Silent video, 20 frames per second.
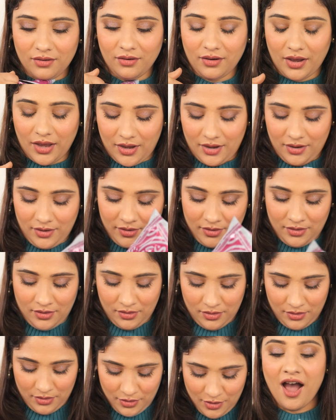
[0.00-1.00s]
ओके
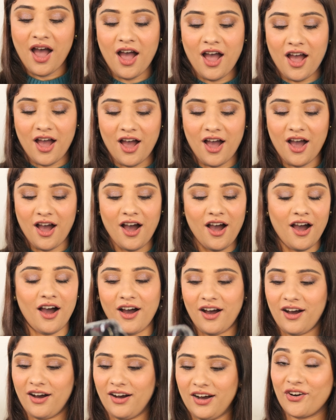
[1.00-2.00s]
हा हा हा हा
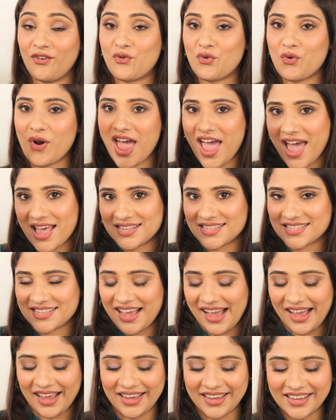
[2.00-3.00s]
हा ड्रेस
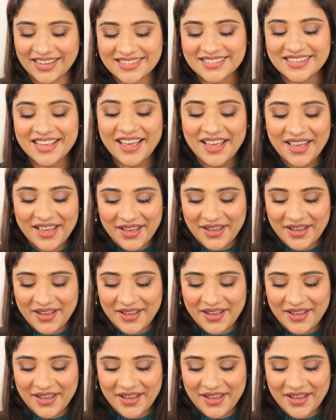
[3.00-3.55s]
गाइस